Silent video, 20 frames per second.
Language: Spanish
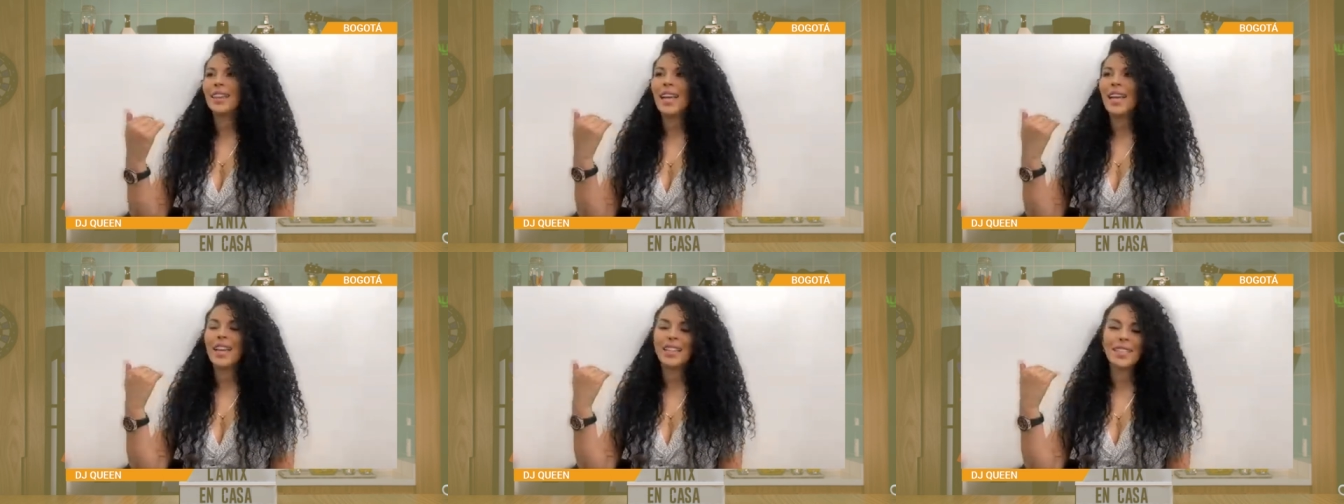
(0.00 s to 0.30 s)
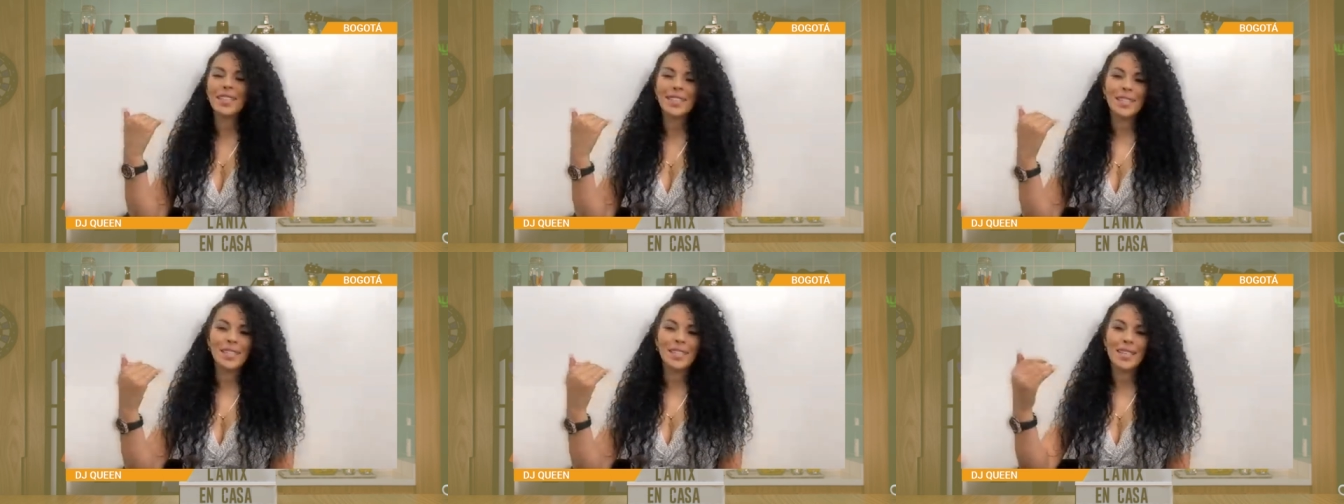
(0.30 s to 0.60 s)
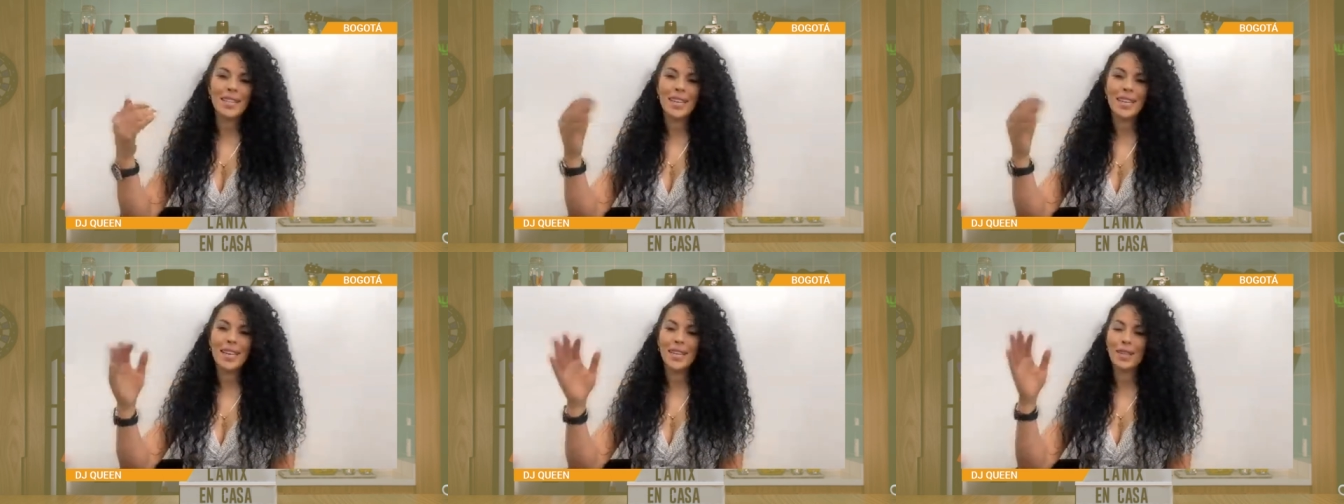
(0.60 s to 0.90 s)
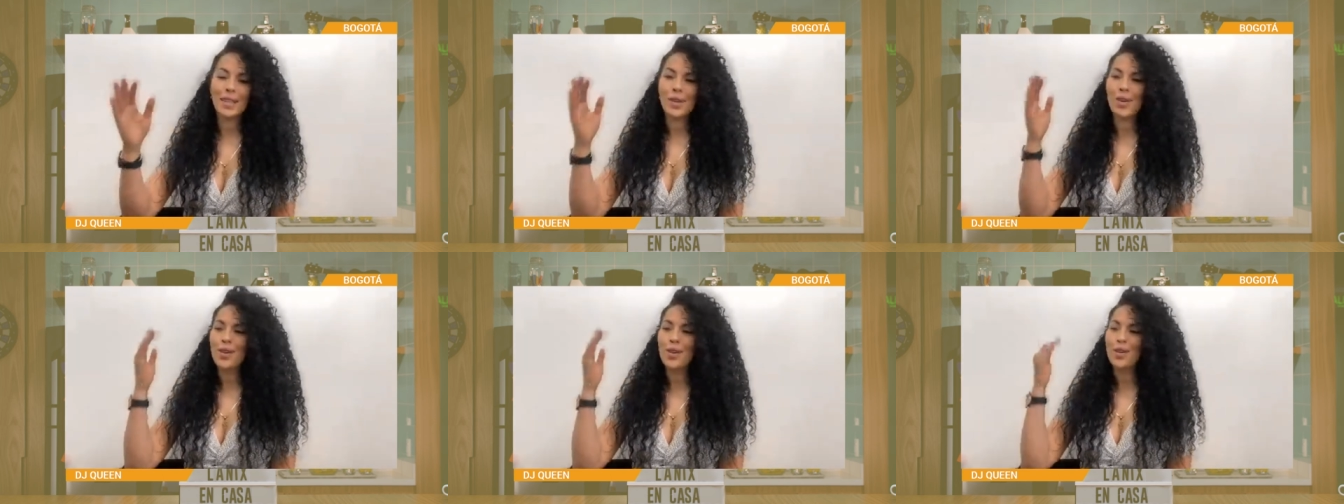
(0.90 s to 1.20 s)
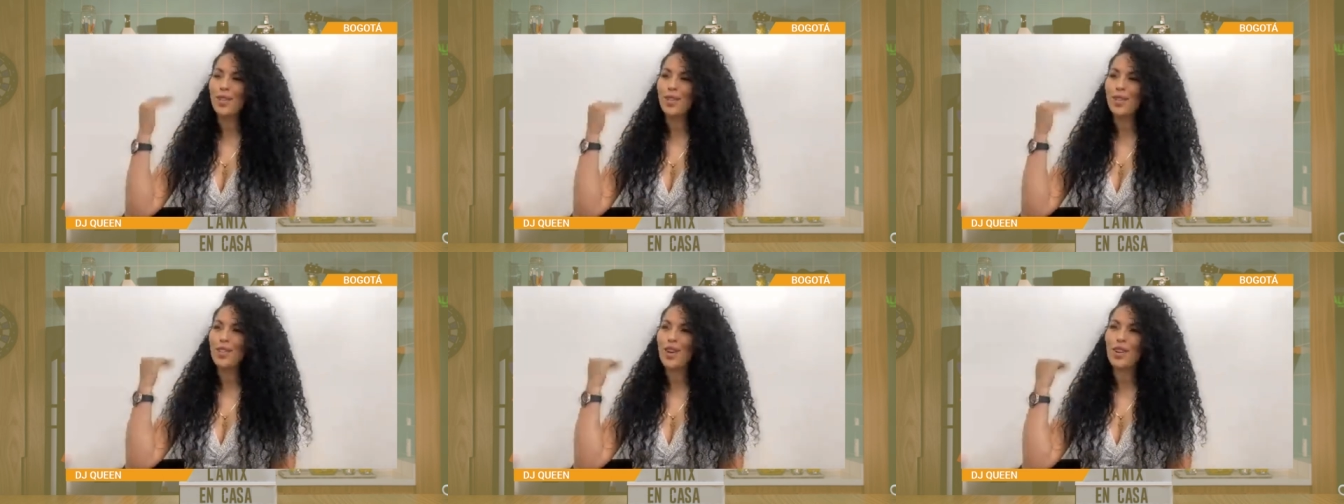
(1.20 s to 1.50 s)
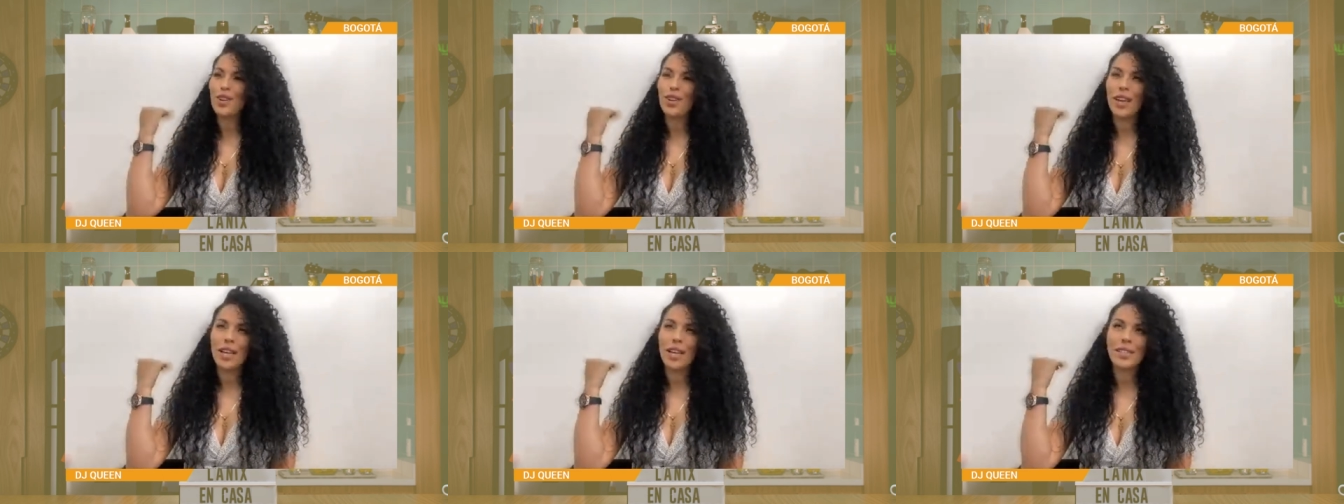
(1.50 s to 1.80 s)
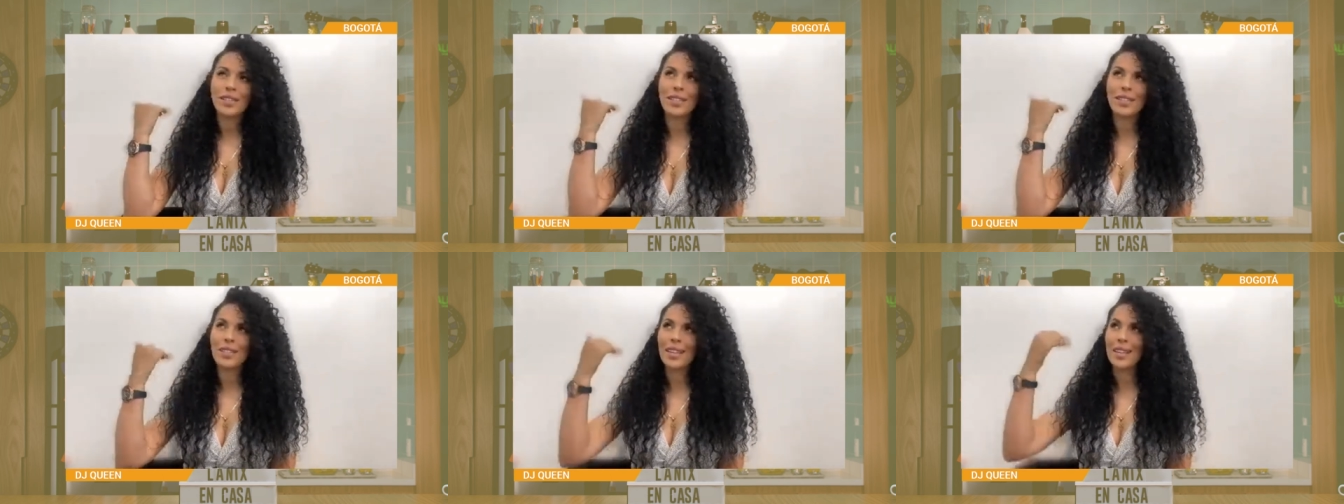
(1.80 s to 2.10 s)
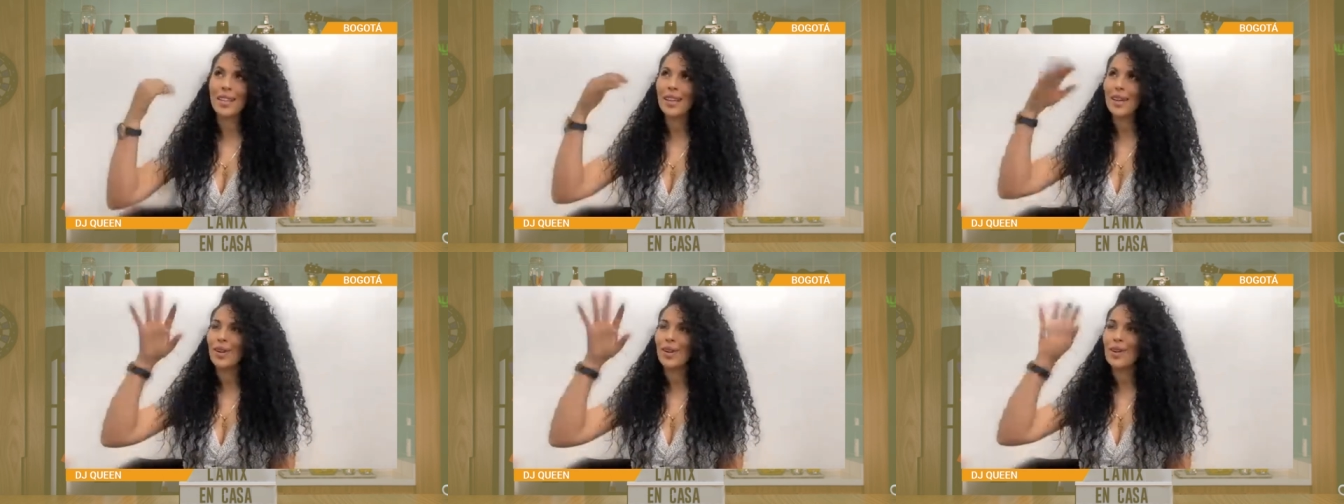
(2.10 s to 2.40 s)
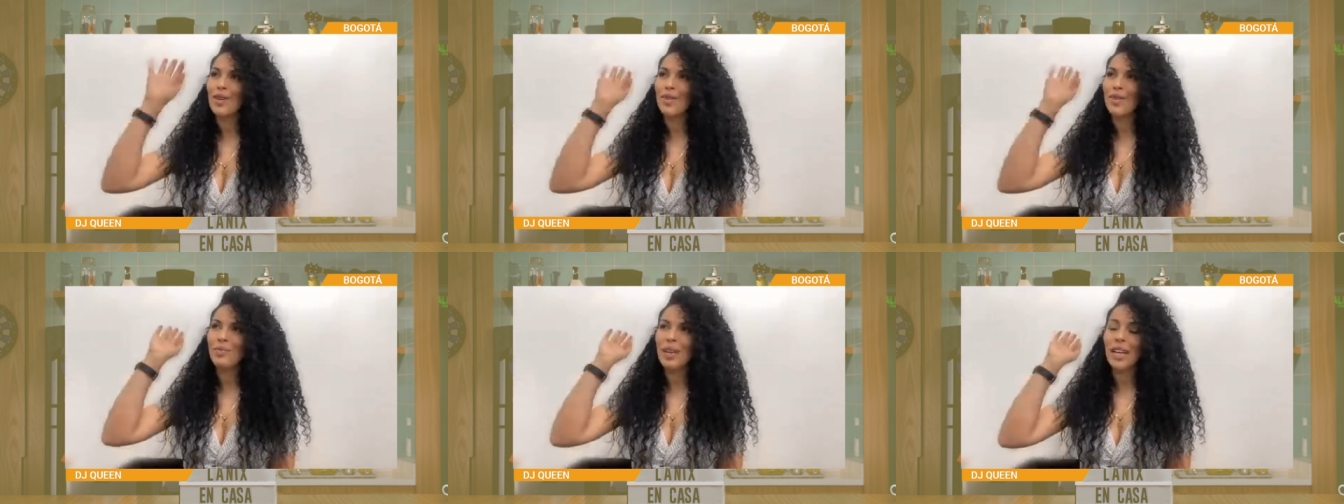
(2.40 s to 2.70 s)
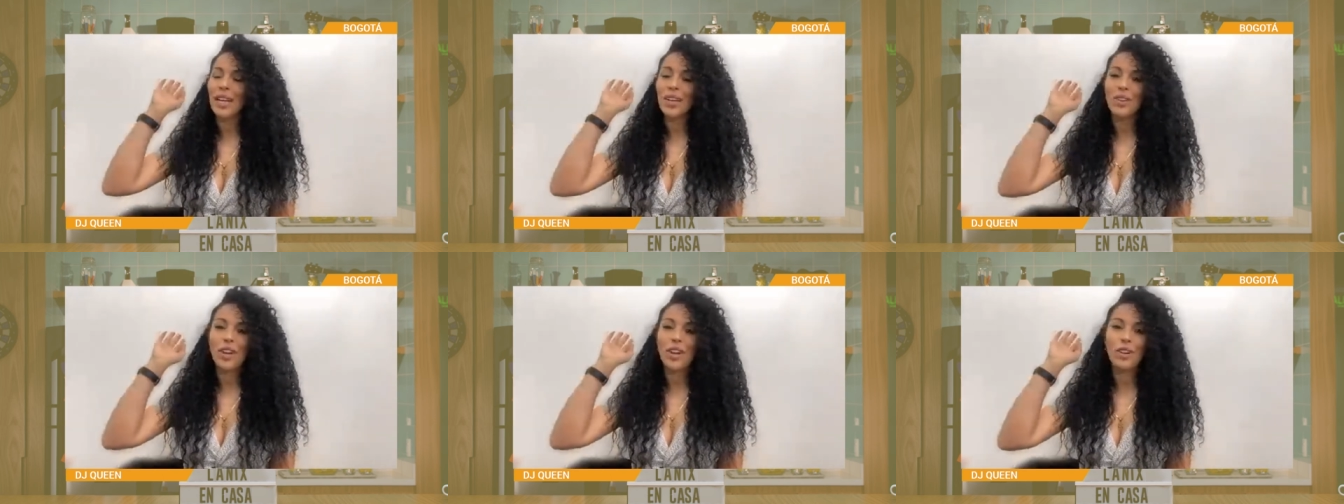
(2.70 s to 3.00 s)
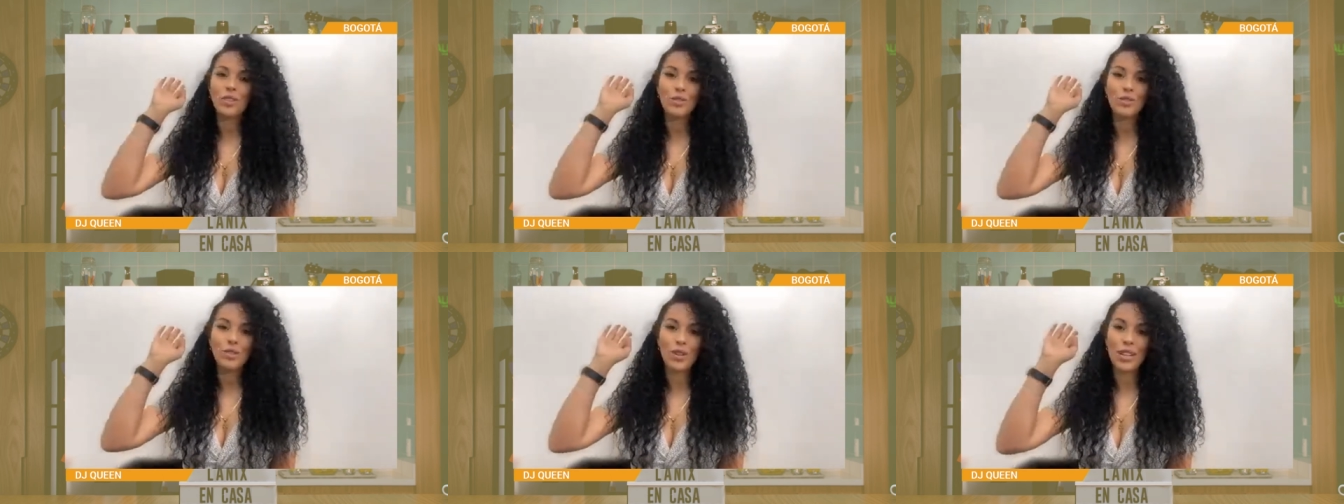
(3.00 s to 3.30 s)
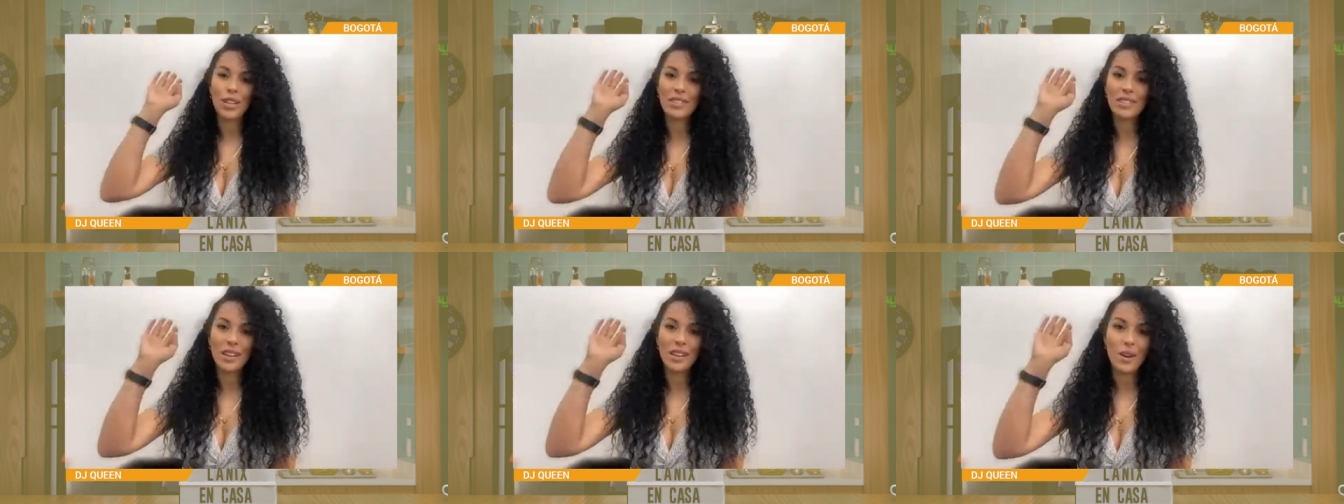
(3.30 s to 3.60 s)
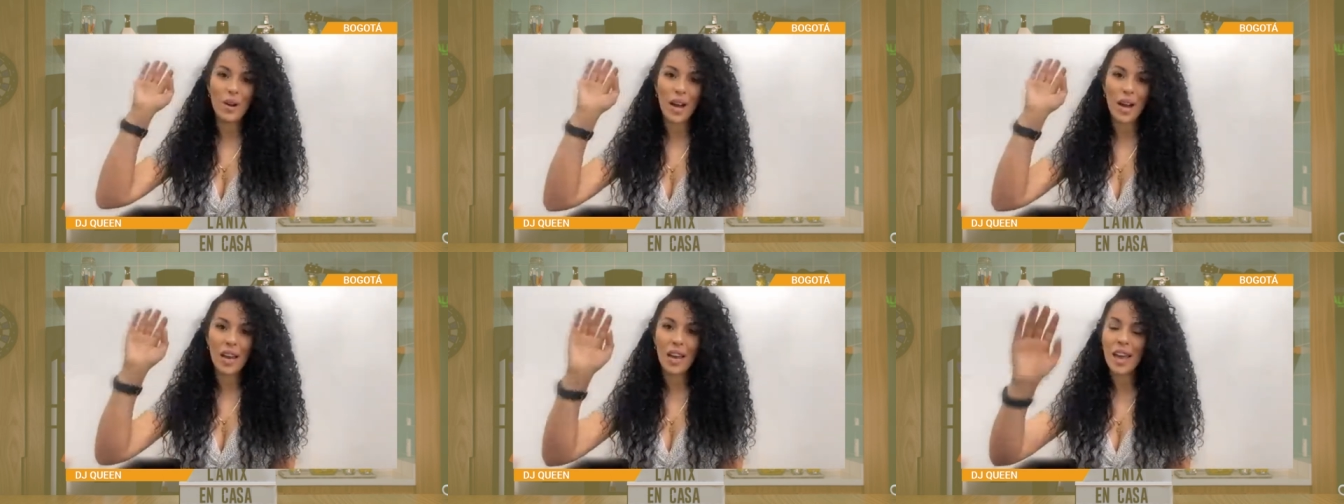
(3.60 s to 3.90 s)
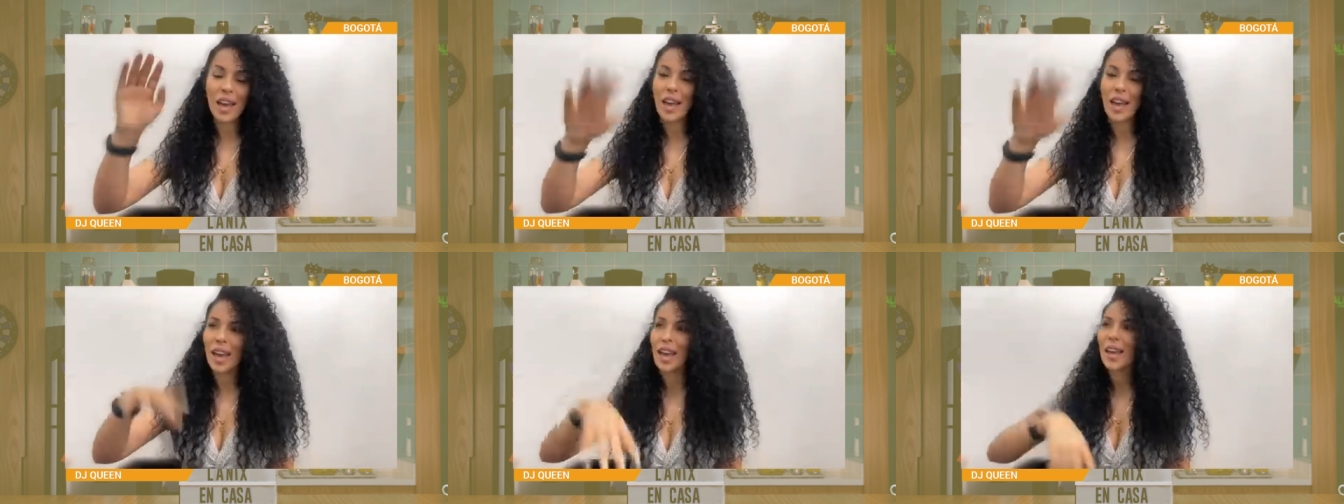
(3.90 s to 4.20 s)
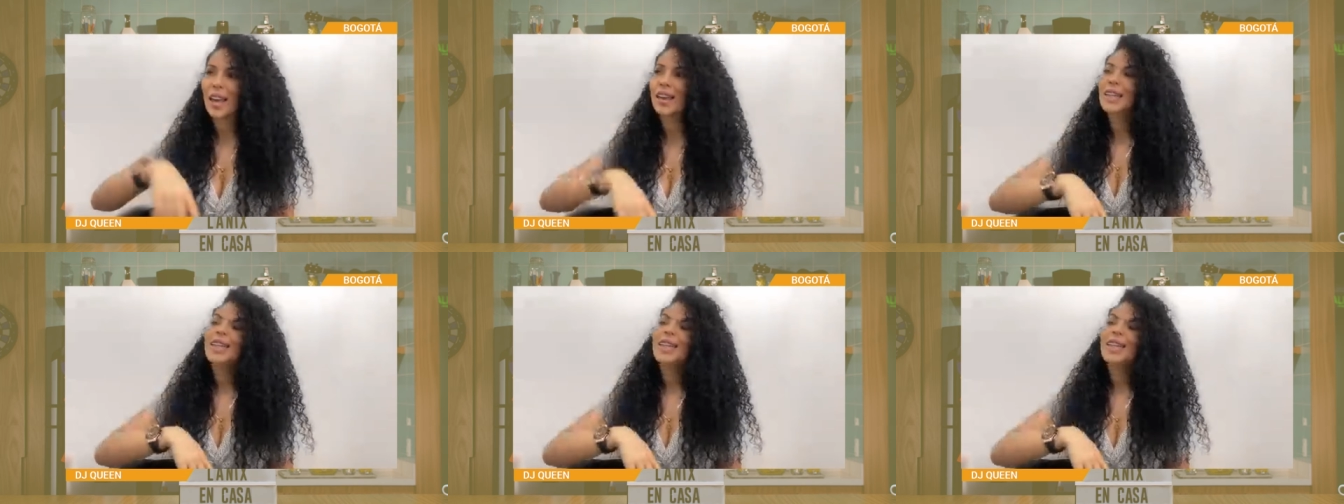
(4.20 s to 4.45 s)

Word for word: de artistas de reggaetón, de orquestas aquí en Colombia, creo que con todas trabajé